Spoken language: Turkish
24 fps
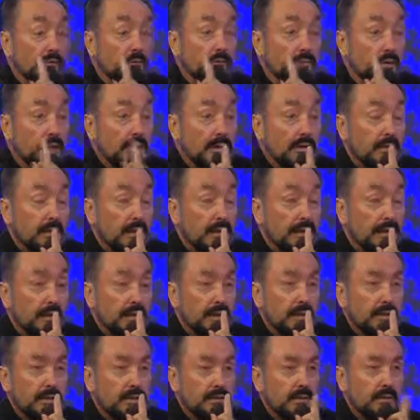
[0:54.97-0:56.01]
Fikren
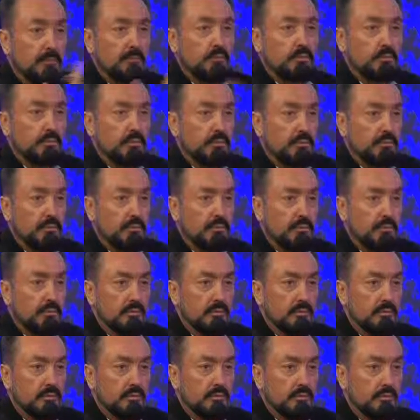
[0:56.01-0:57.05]
yenersen bu durur.
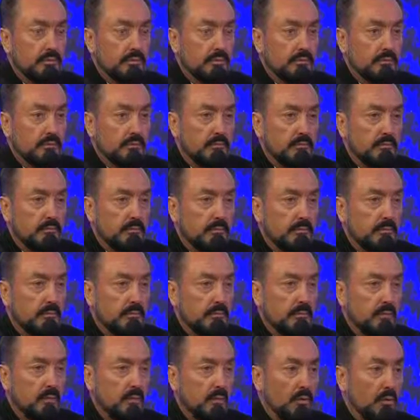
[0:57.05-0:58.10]

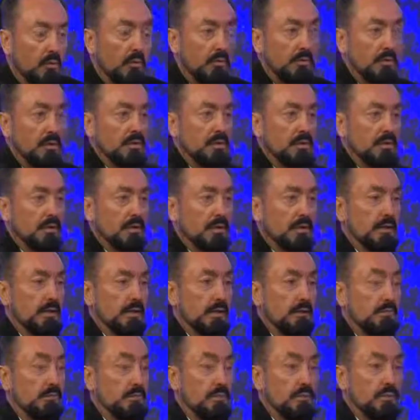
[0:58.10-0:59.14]
Olmayacak şeylerle
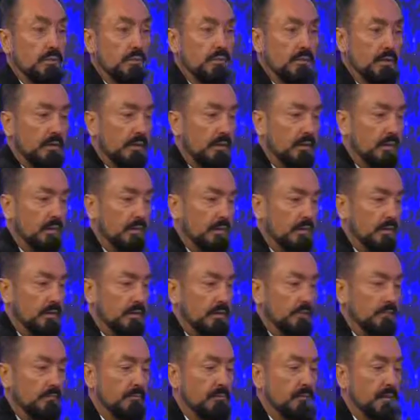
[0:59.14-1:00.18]
Müslümanları
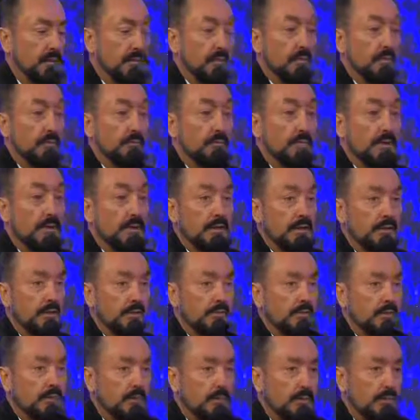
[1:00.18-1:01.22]

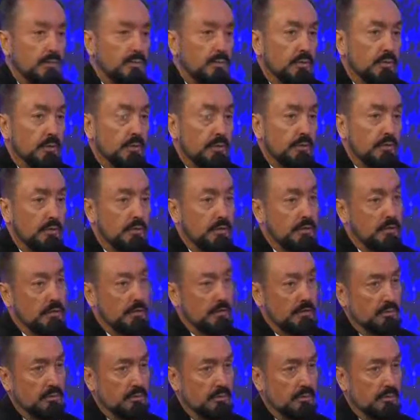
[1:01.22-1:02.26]
milletimizi meşgul etmek
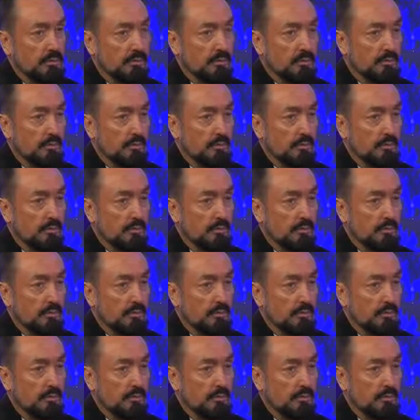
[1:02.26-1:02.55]
yanlış olur.